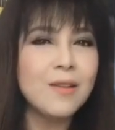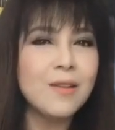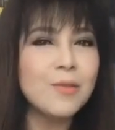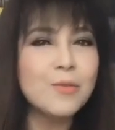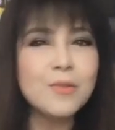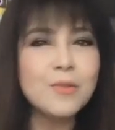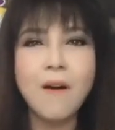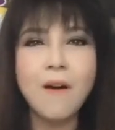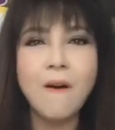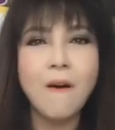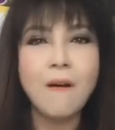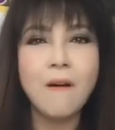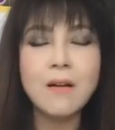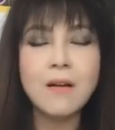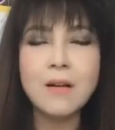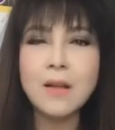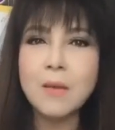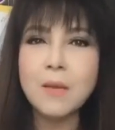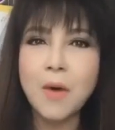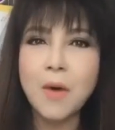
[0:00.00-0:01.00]
ลูกน้อง
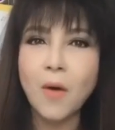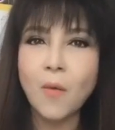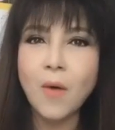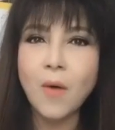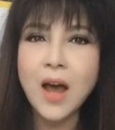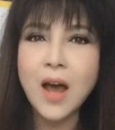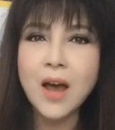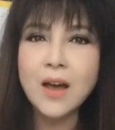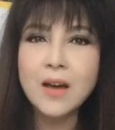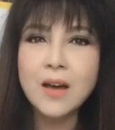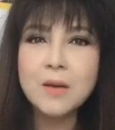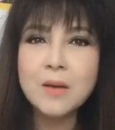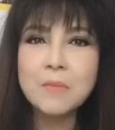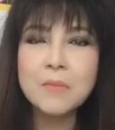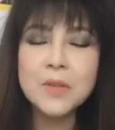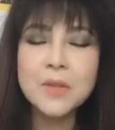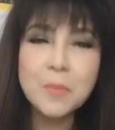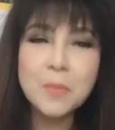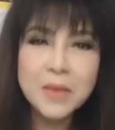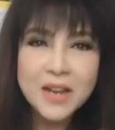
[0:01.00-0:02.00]
ก็เลยบอกว่า
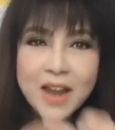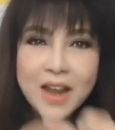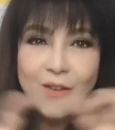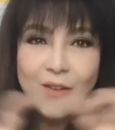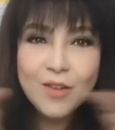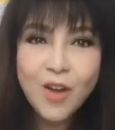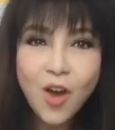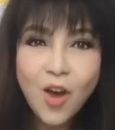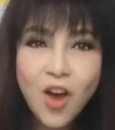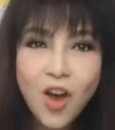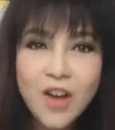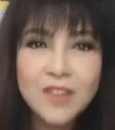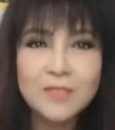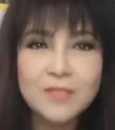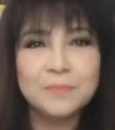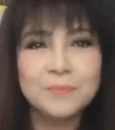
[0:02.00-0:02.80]
มันต้องเป็นแนวนอน